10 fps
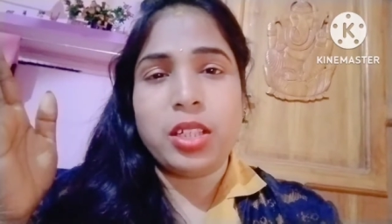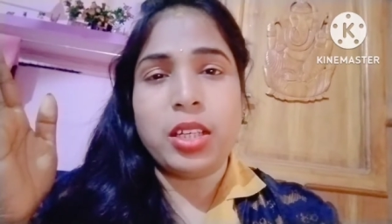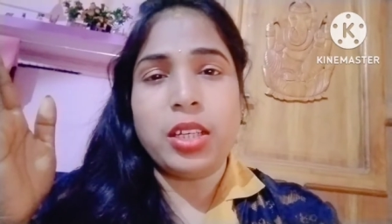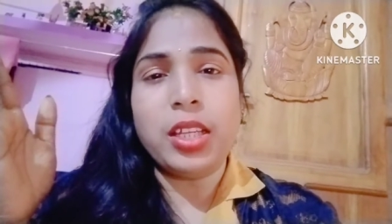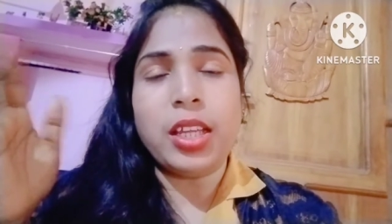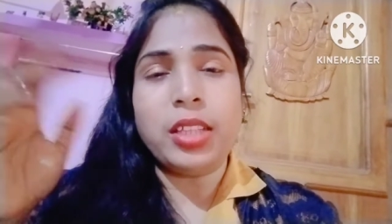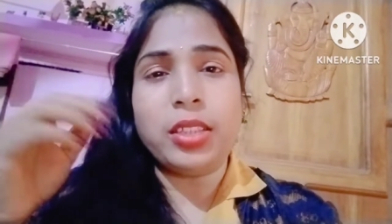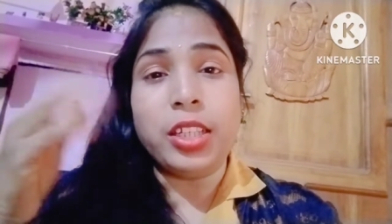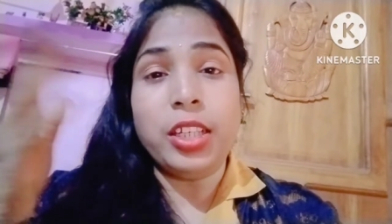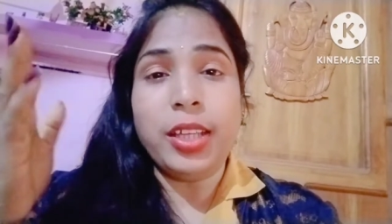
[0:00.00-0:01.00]
करने का
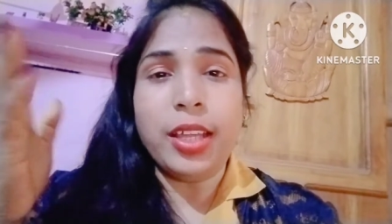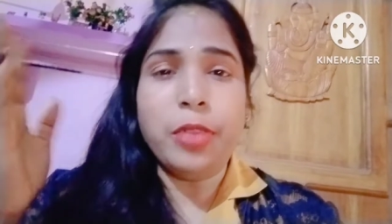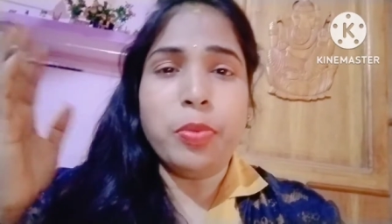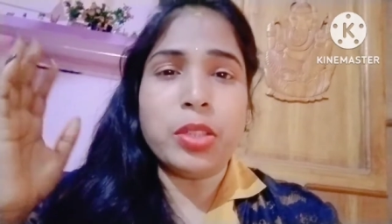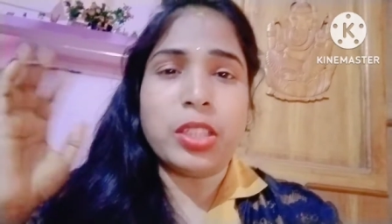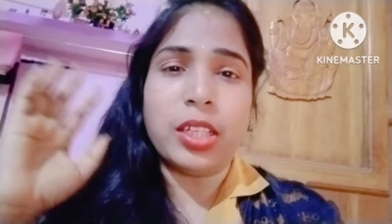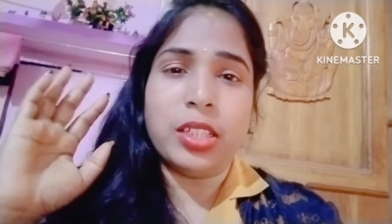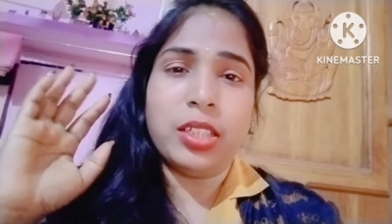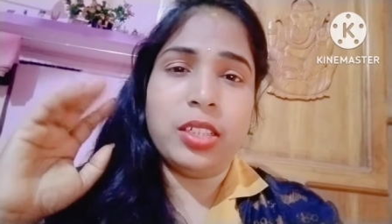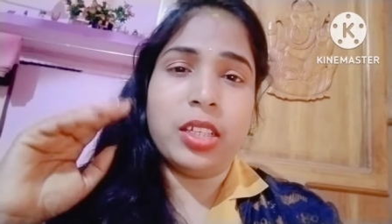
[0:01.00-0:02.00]
तरीका ही पता
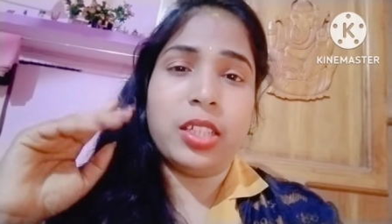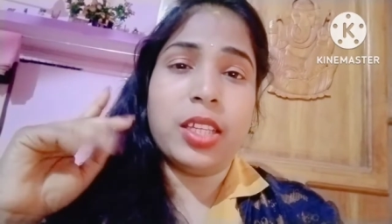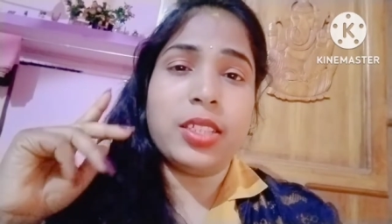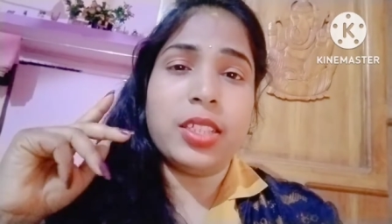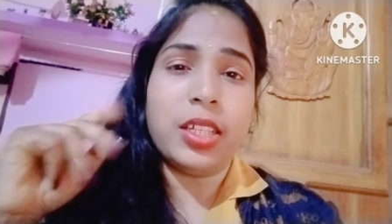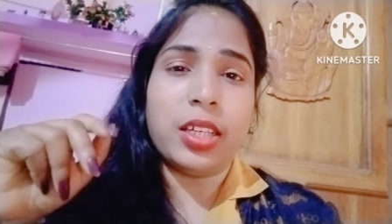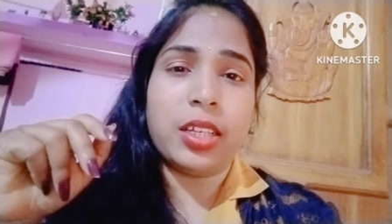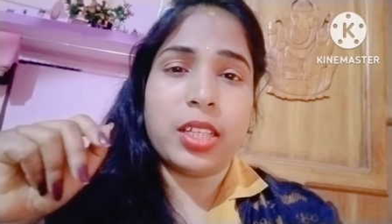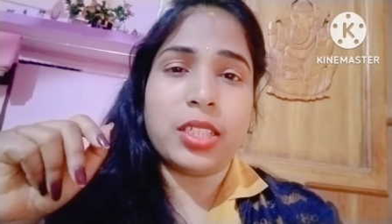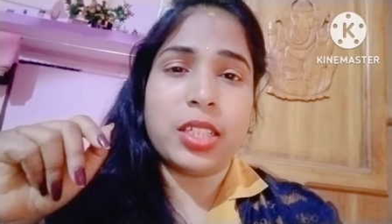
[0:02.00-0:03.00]
नहीं है कैसे
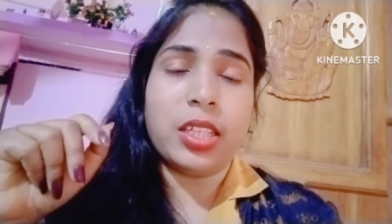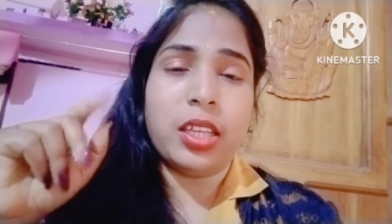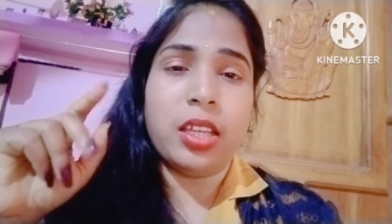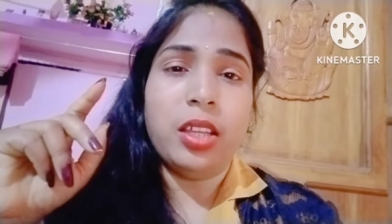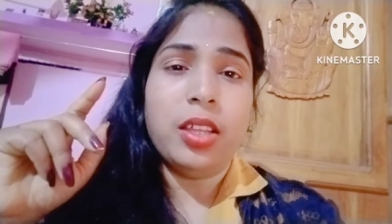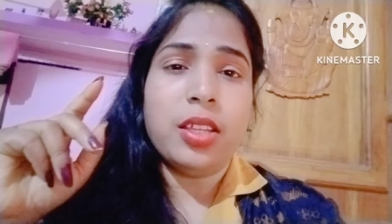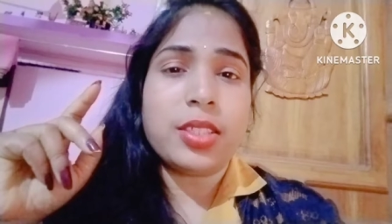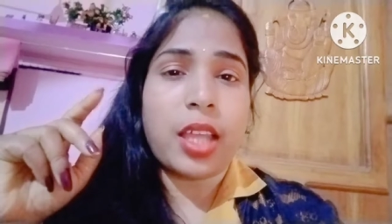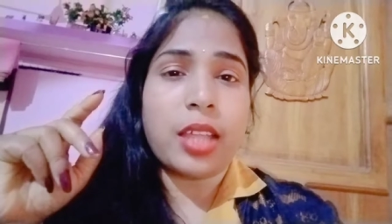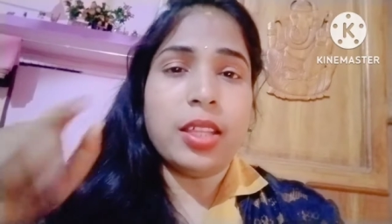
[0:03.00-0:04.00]
करना चाहिए
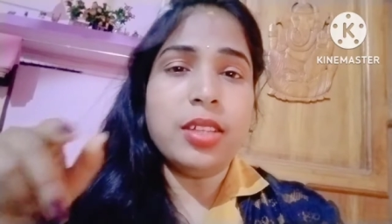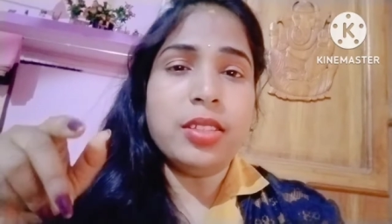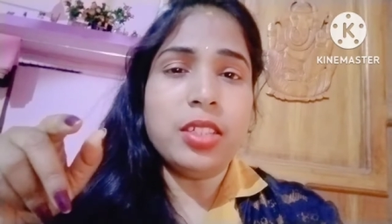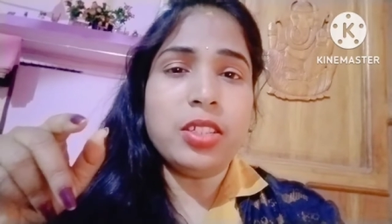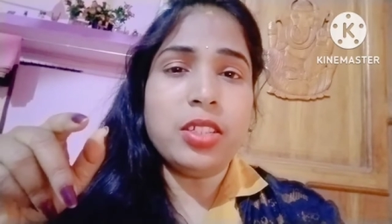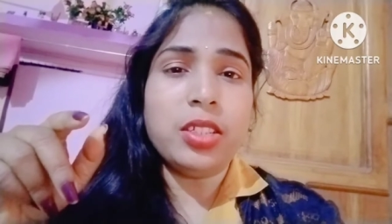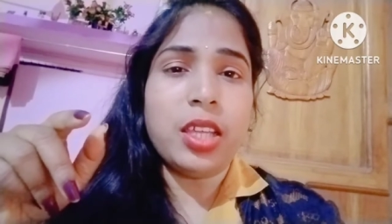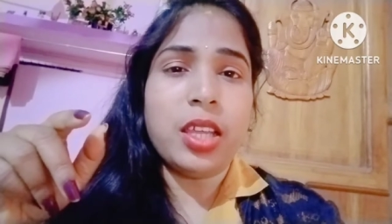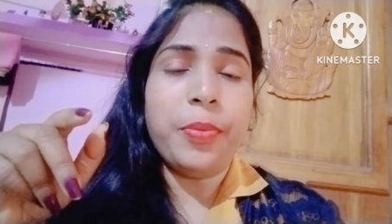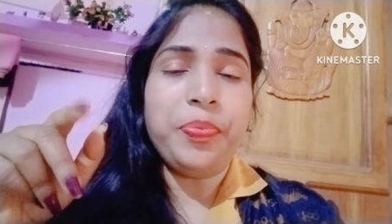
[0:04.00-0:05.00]
साधारण सी चीज़
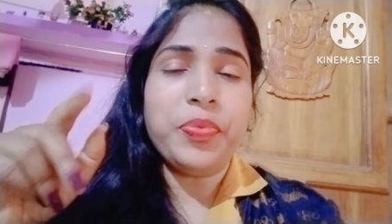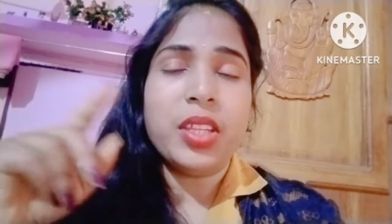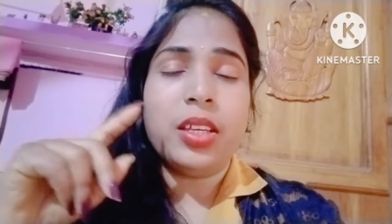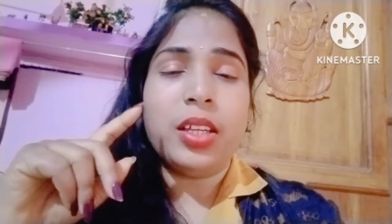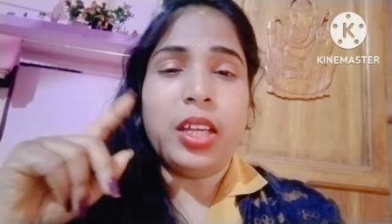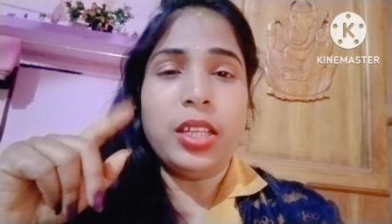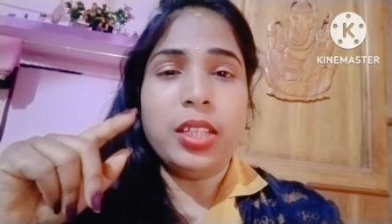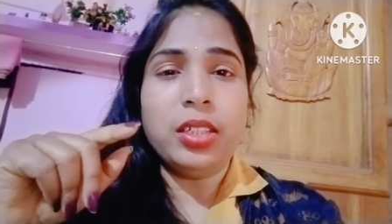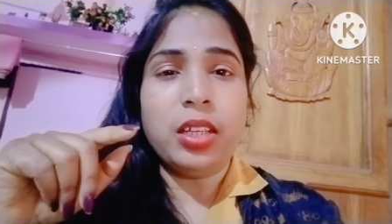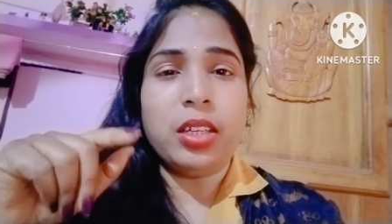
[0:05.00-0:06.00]
है
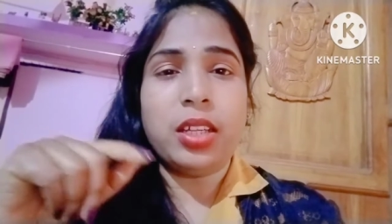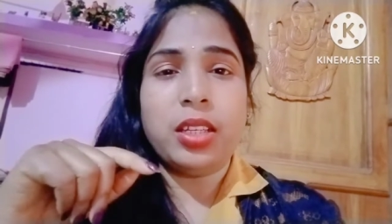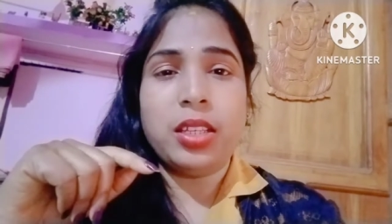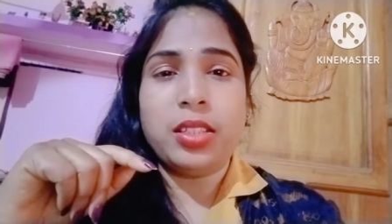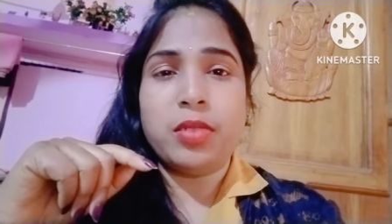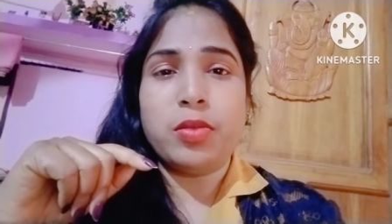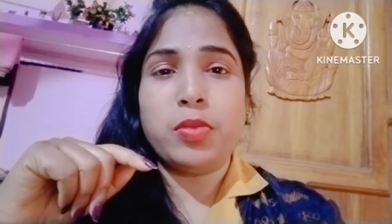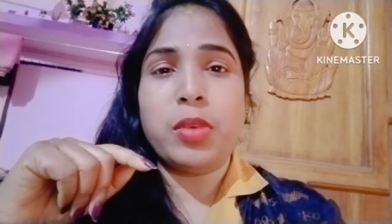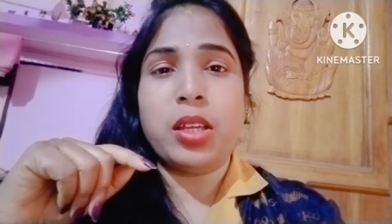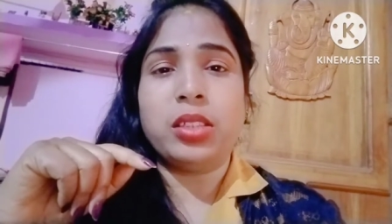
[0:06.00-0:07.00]
एडिटिंग करना नहीं
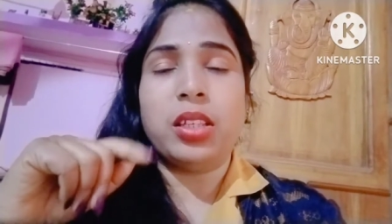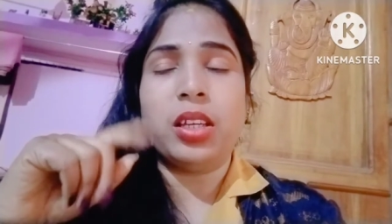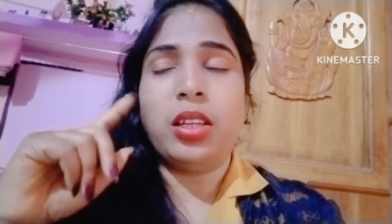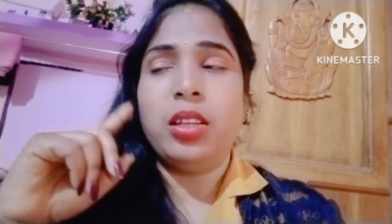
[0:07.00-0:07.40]
समझ में आता